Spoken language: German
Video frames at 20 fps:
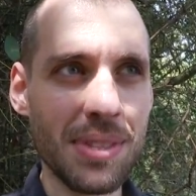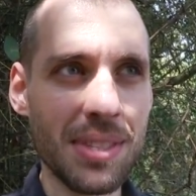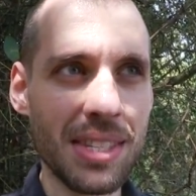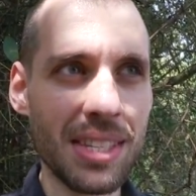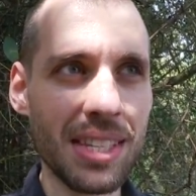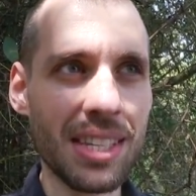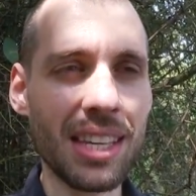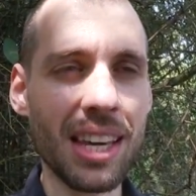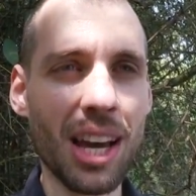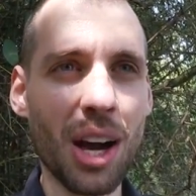
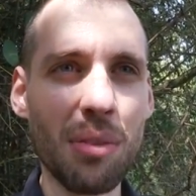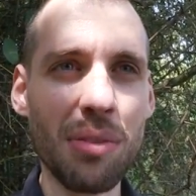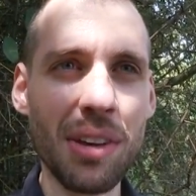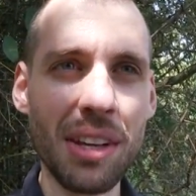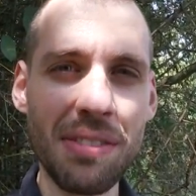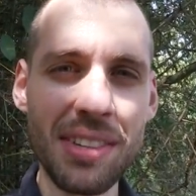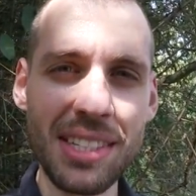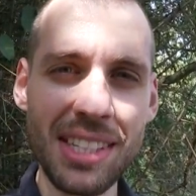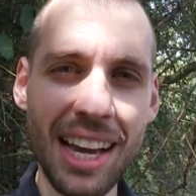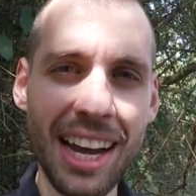sich auf
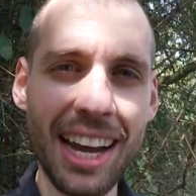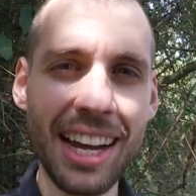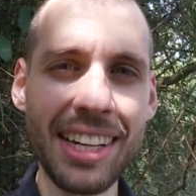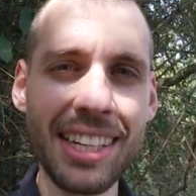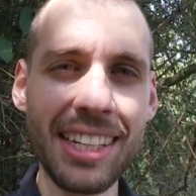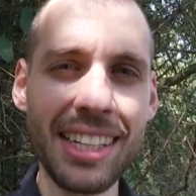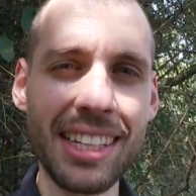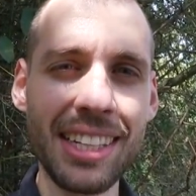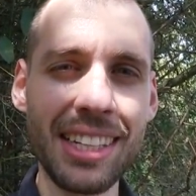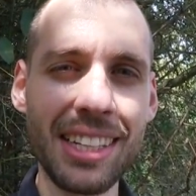etwas
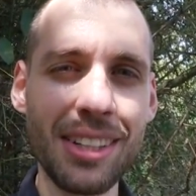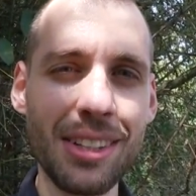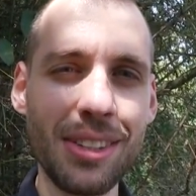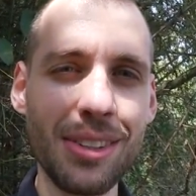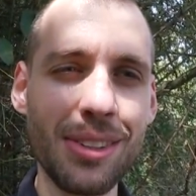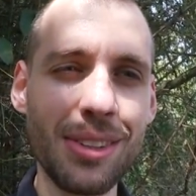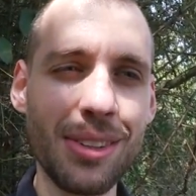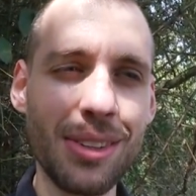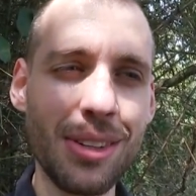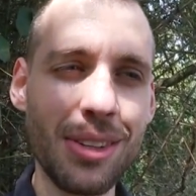einigen,
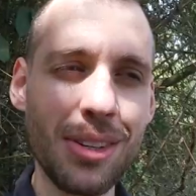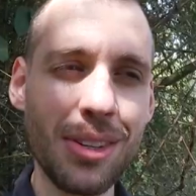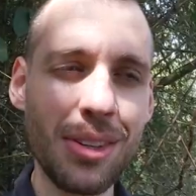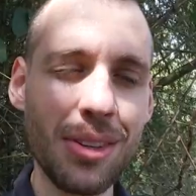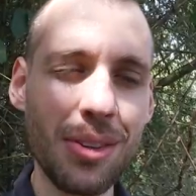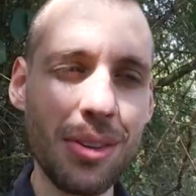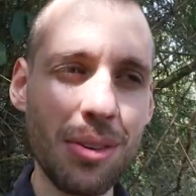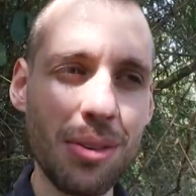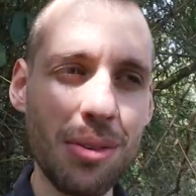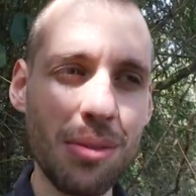
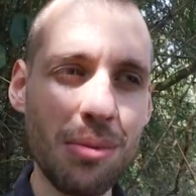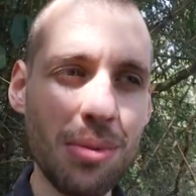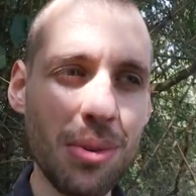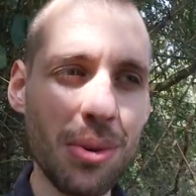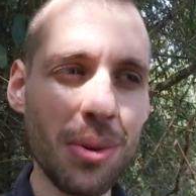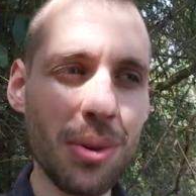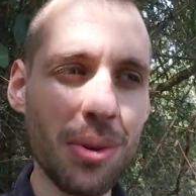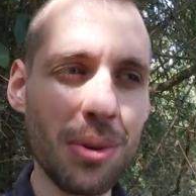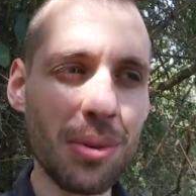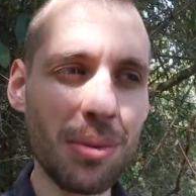
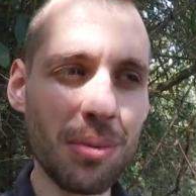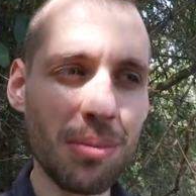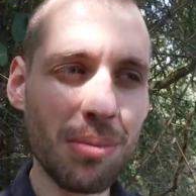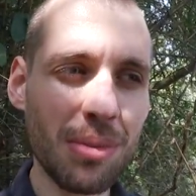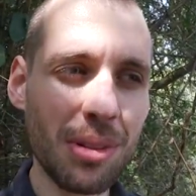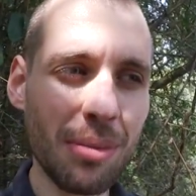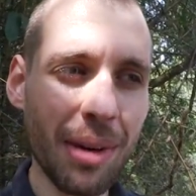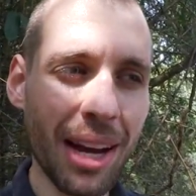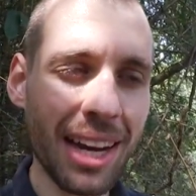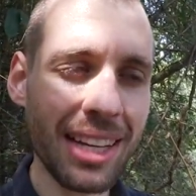wo
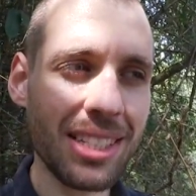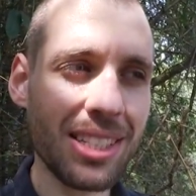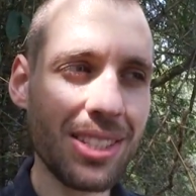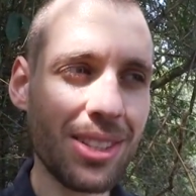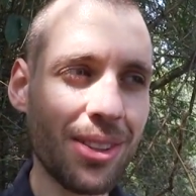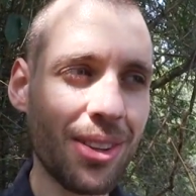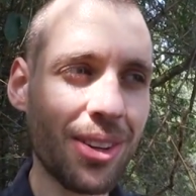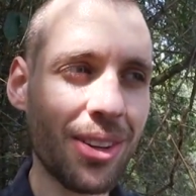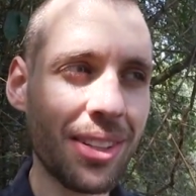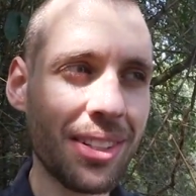die
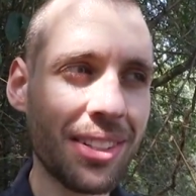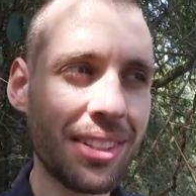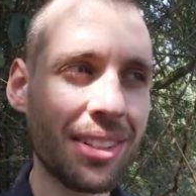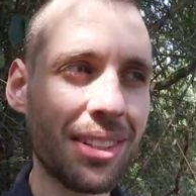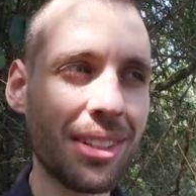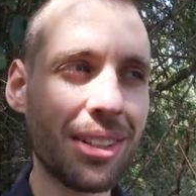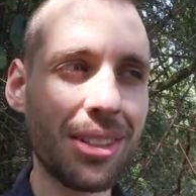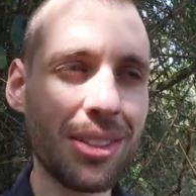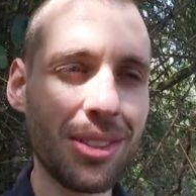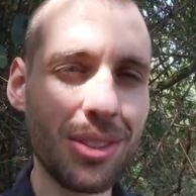meisten
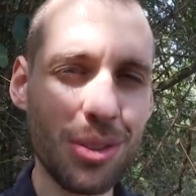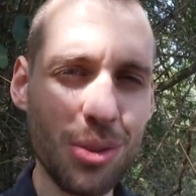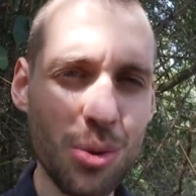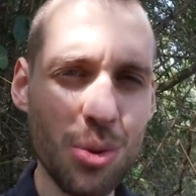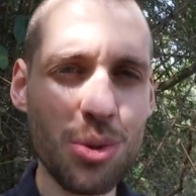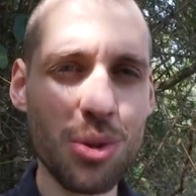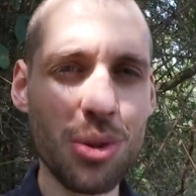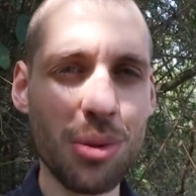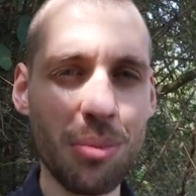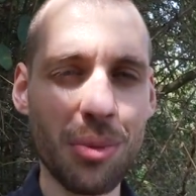Leute
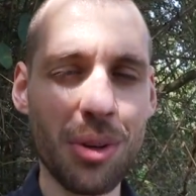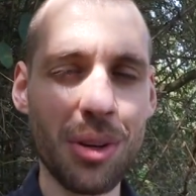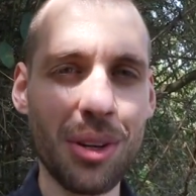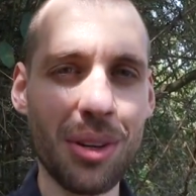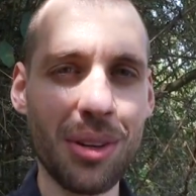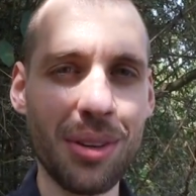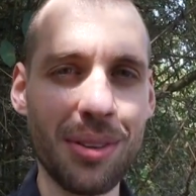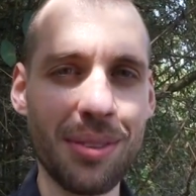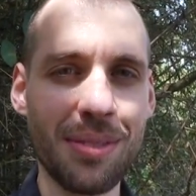zustimmen können.